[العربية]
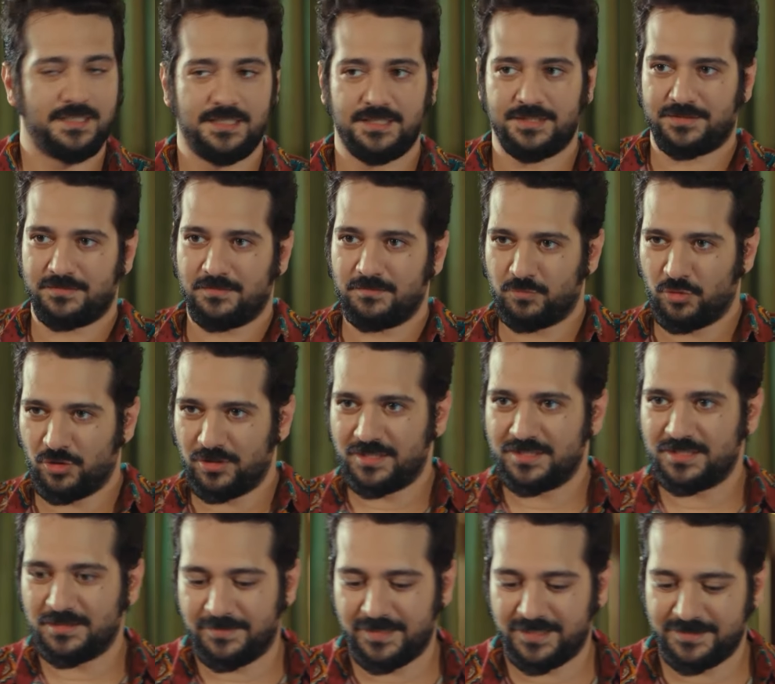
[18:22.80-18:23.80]
أه
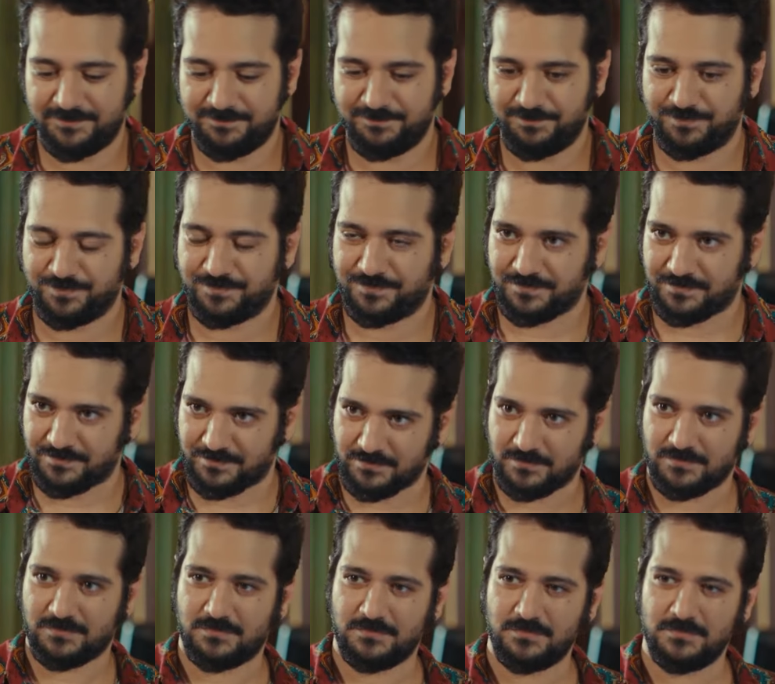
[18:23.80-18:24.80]
بالمناسبه
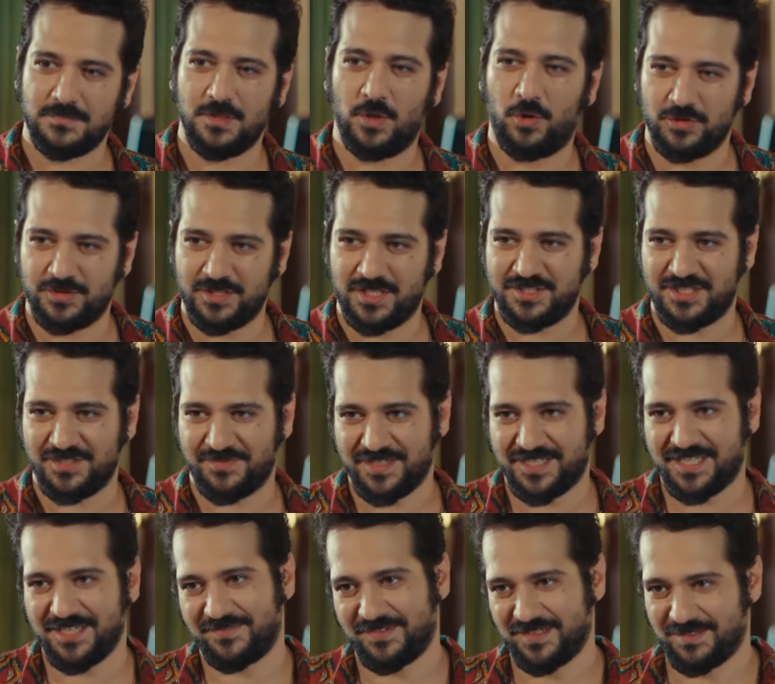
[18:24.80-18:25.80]
انا بكفل
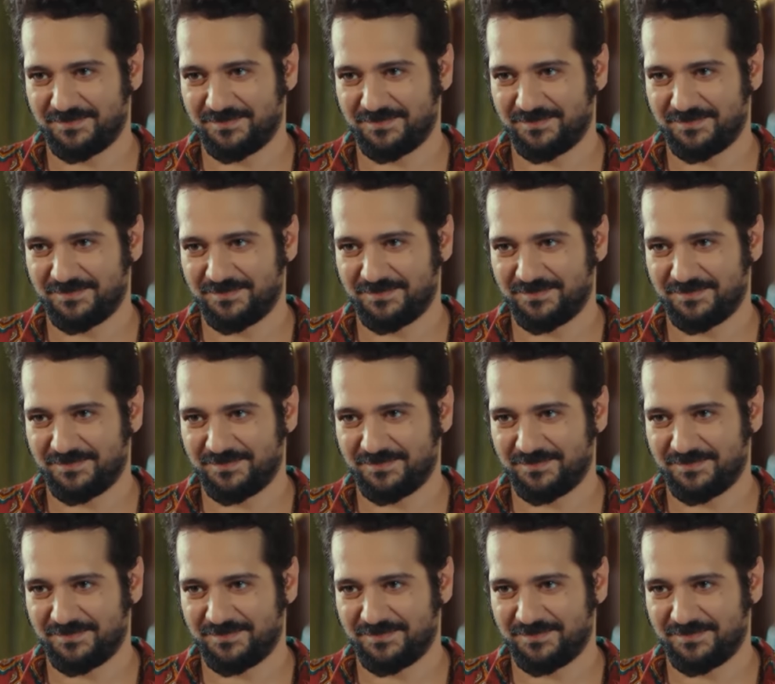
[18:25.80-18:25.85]
الشيف